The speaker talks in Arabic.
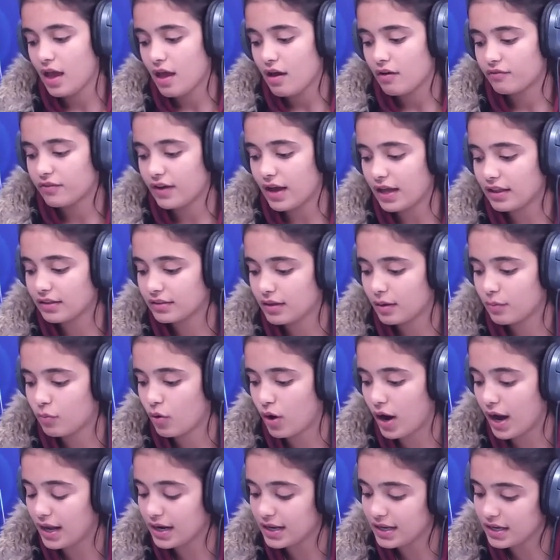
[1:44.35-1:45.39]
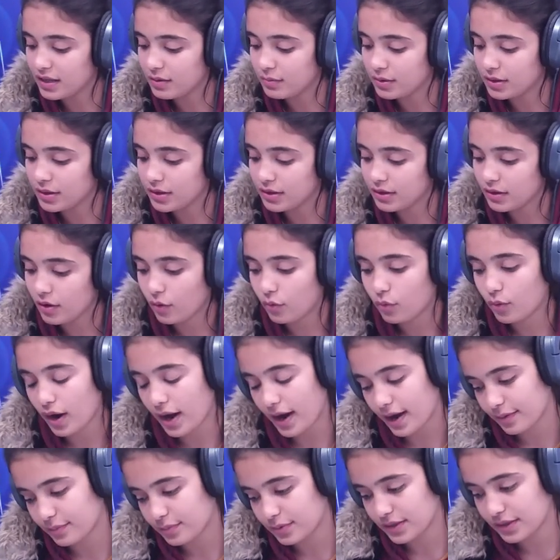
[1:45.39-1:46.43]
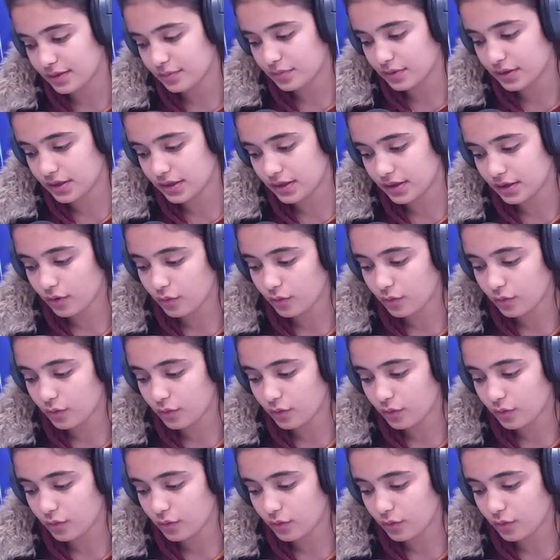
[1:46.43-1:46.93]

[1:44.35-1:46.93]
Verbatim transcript: فأنت معلمي وحبيبي